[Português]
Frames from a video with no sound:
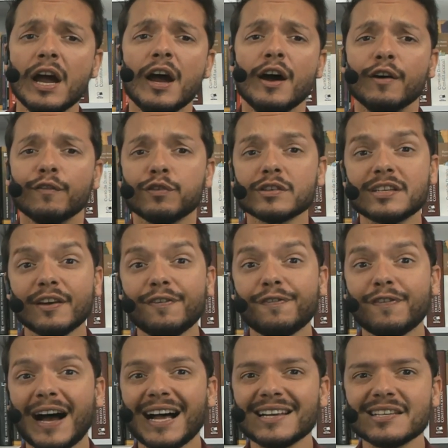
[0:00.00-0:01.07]
você
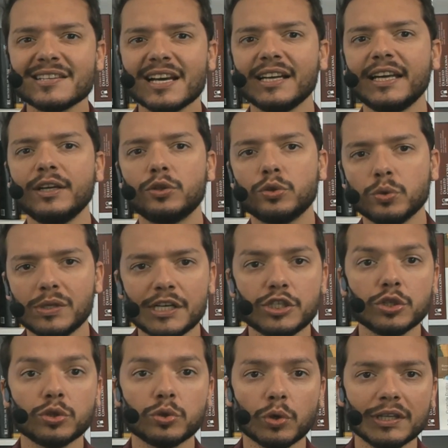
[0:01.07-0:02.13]
faça a leitura
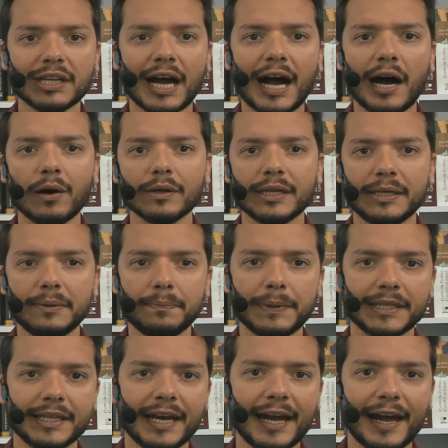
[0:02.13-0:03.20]
de toda a aula em
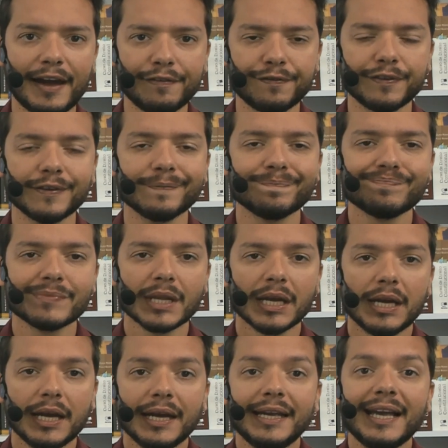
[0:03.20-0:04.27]
PDF
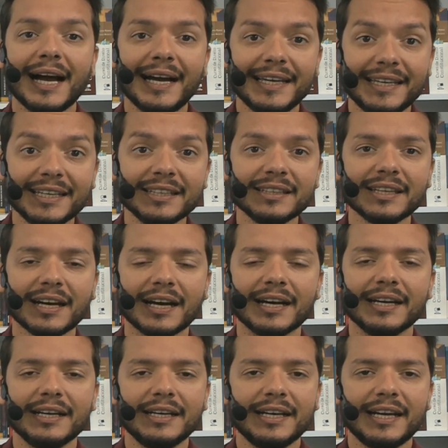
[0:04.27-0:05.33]
e ainda
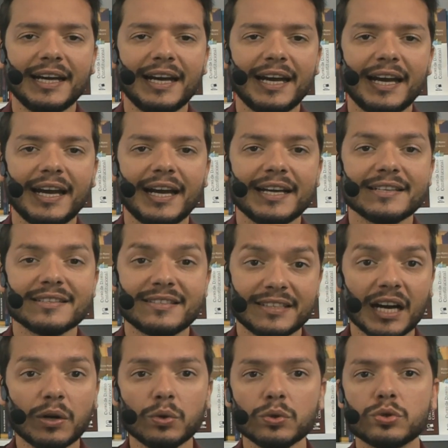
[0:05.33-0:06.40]
é, se
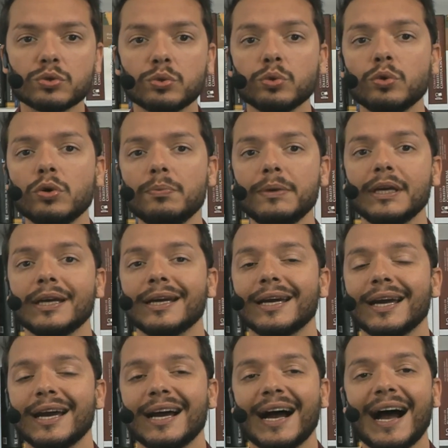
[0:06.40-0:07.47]
acostume
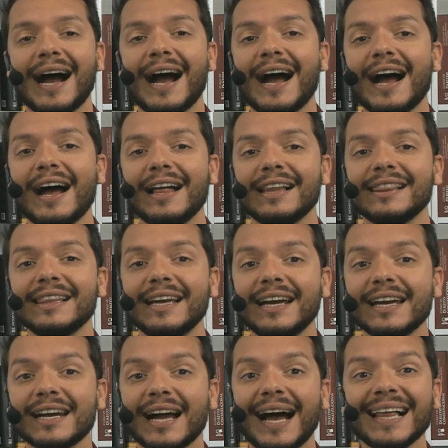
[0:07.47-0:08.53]
a
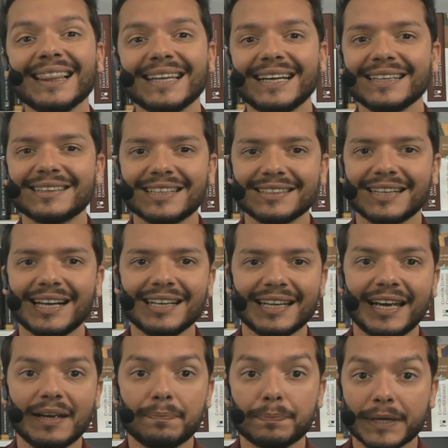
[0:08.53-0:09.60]
ler a letra da
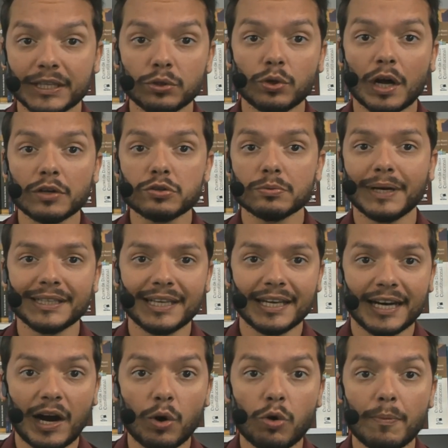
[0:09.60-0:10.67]
lei. Porque no nosso
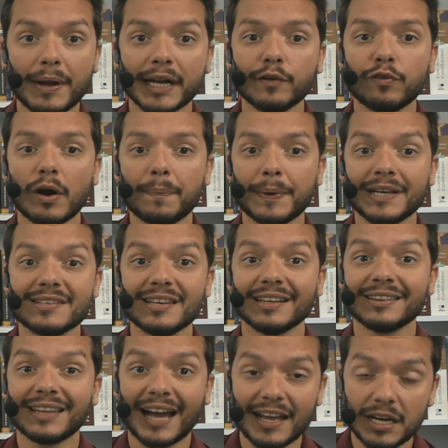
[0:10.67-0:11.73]
material, como é que eu vou
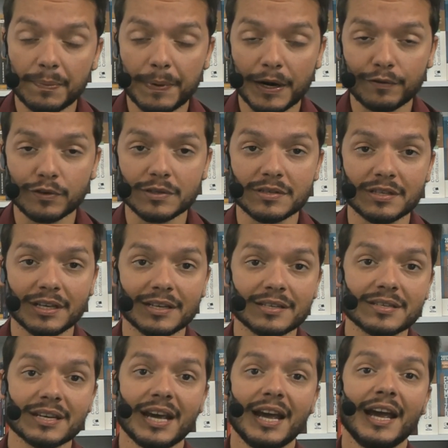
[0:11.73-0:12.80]
apresentar ele para
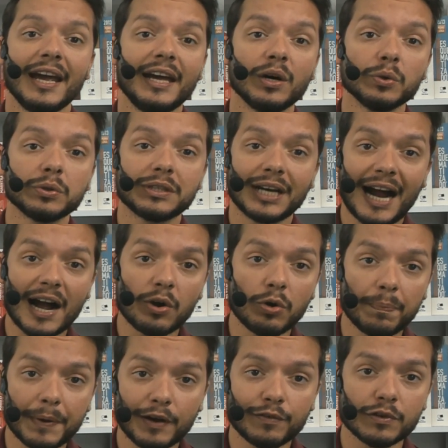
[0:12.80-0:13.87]
vocês? Eu trago
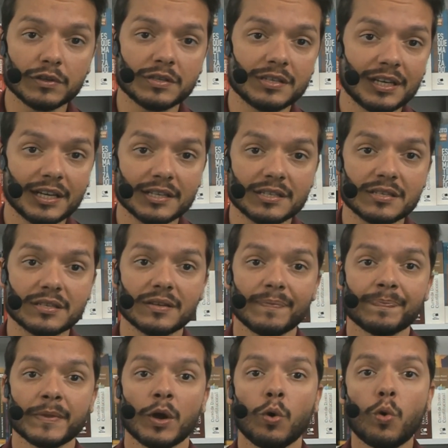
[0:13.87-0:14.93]
para vocês
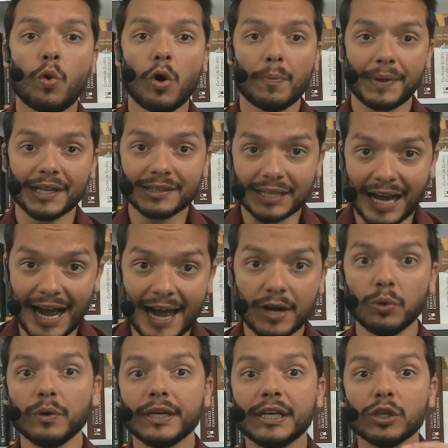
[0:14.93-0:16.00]
o
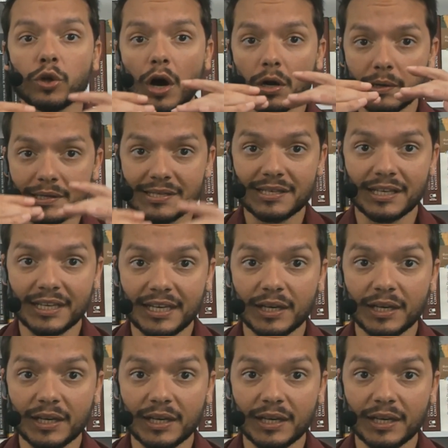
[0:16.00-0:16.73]
comentário e logo a seguir eu